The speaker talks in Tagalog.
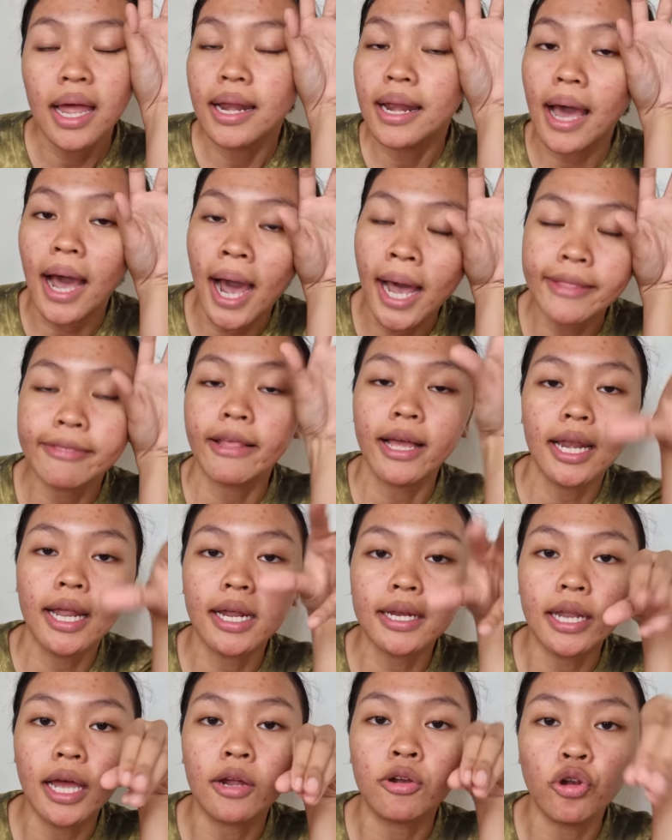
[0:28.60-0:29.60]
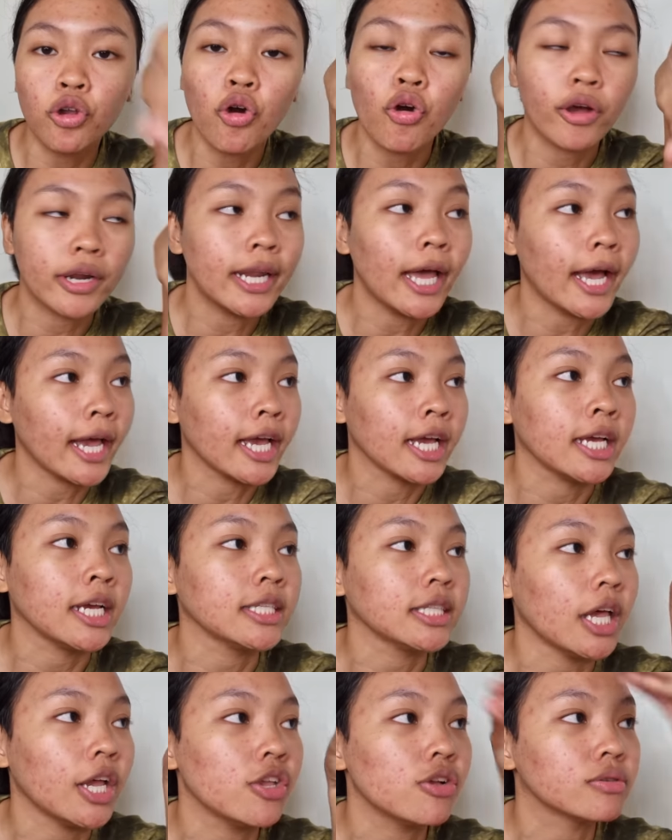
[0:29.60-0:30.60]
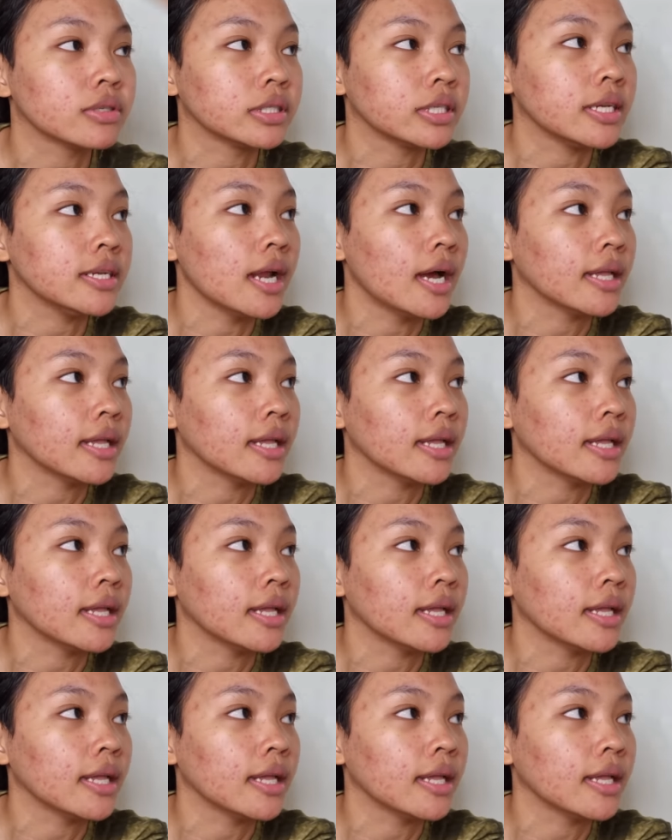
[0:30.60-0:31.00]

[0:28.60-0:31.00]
Lahat na lang ng look, nakikita nyo si